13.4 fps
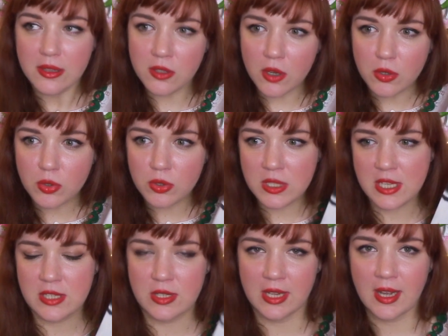No ogólnie
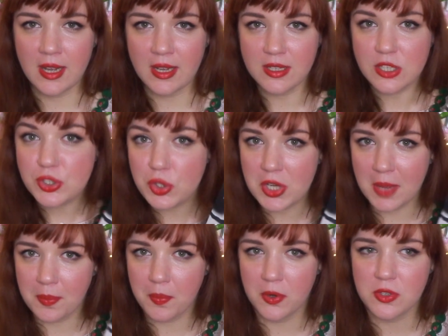jest taka
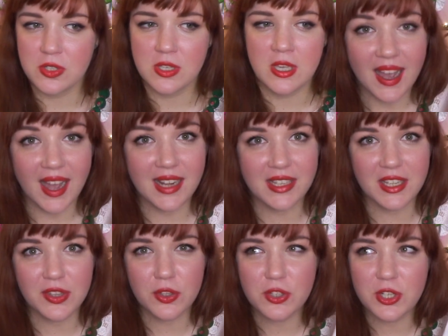historia Polski, ale
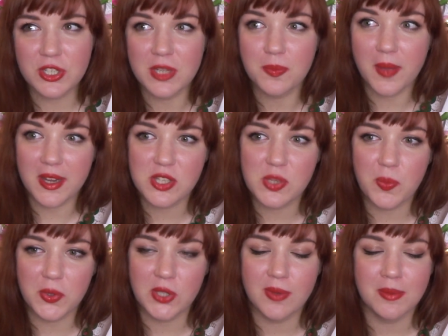jednocześnie bardzo
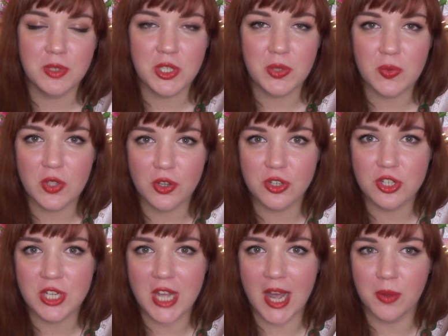podoba mi się to,
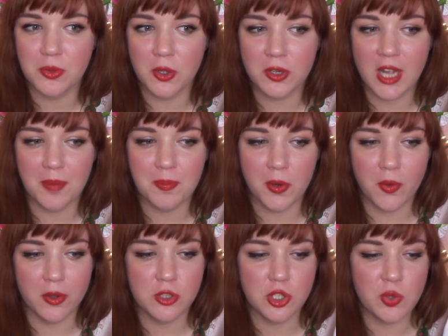że autorka
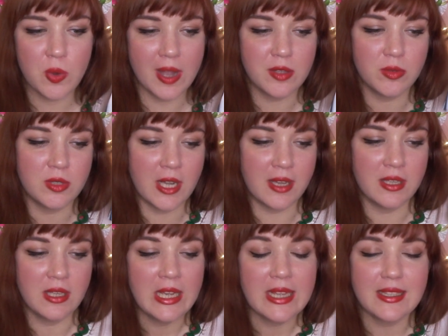połączyła
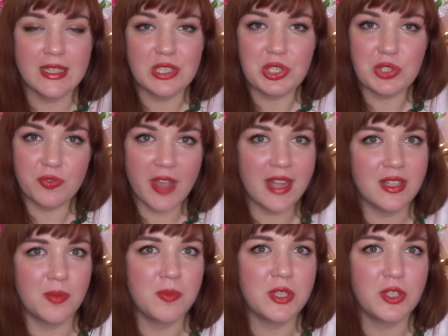tutaj ten
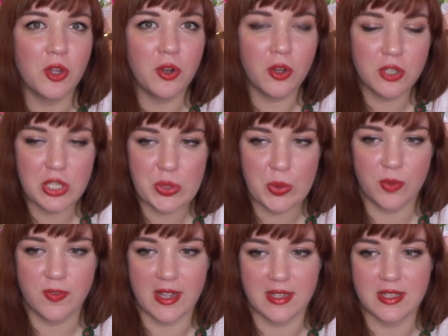świat mitologii
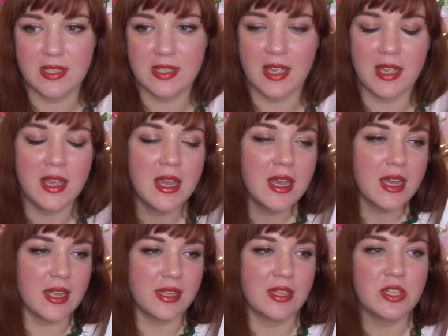słowiańskiej,
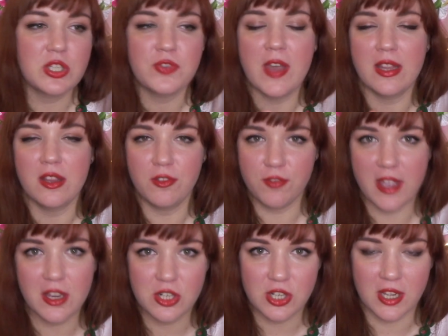e, ten świat
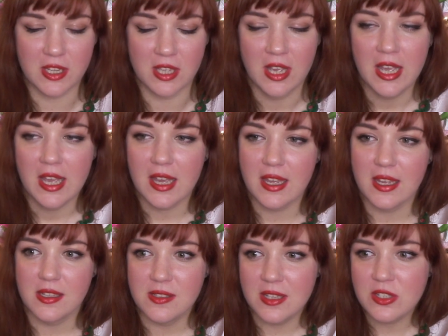wierzeń,
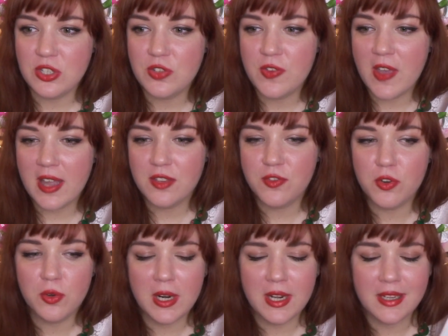e, ten świat w
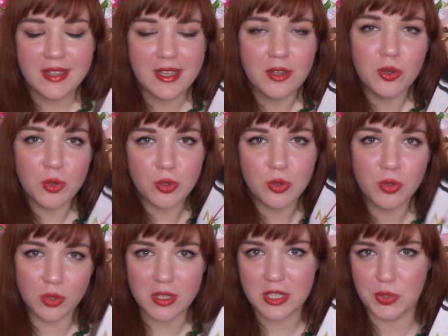ogóle tej
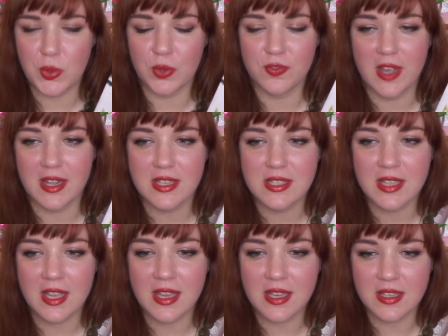kultury
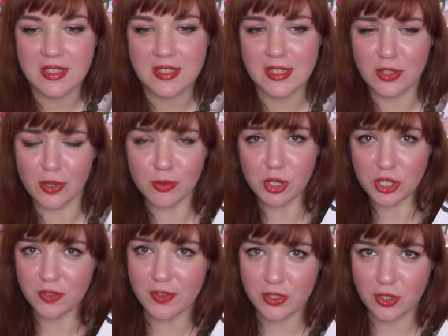słowiańskiej z tą
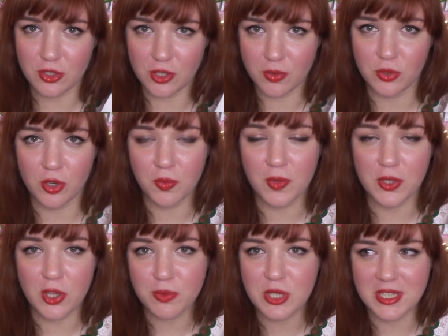rzeczywistością, którą
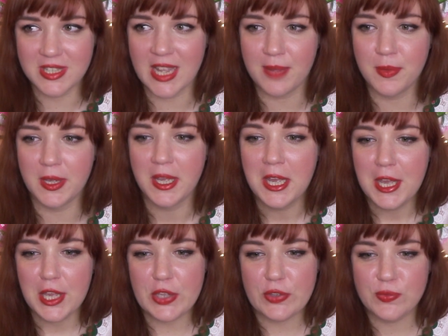my dobrze znamy.
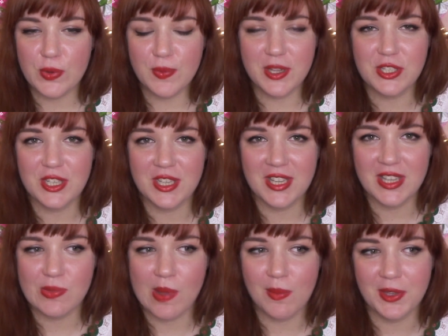I w momencie,
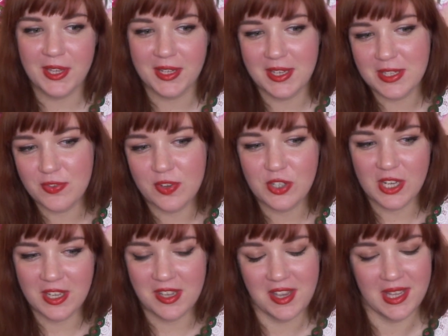kiedy mamy takie
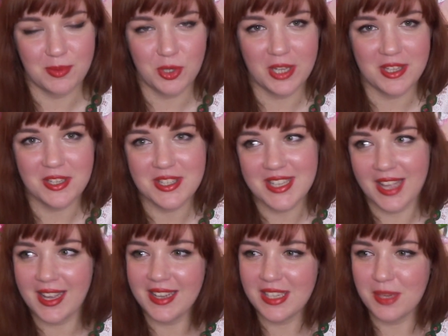zwyczaje jak na przykład
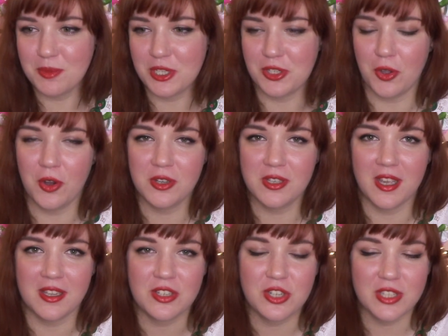skakanie przez
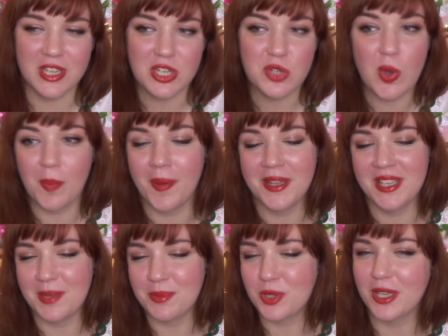ogień, czy też
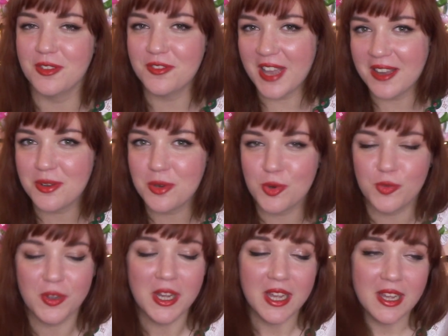łapanie na przykład wianków
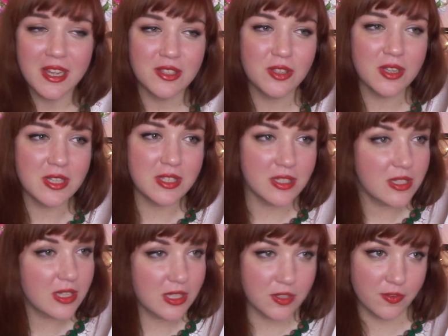co jest
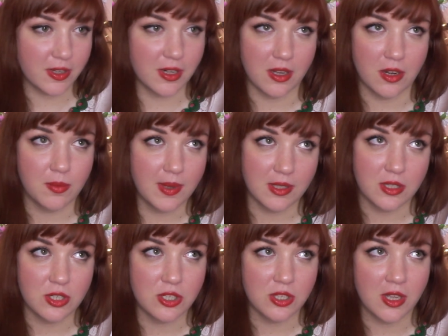niezwykle
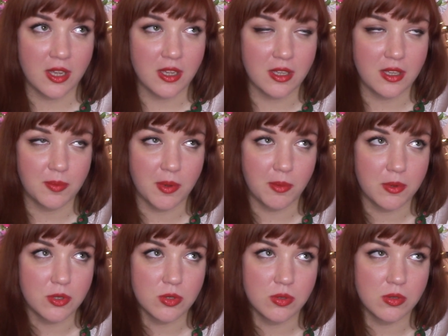romantyczne i po
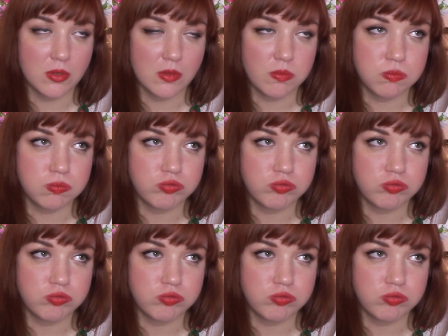prostu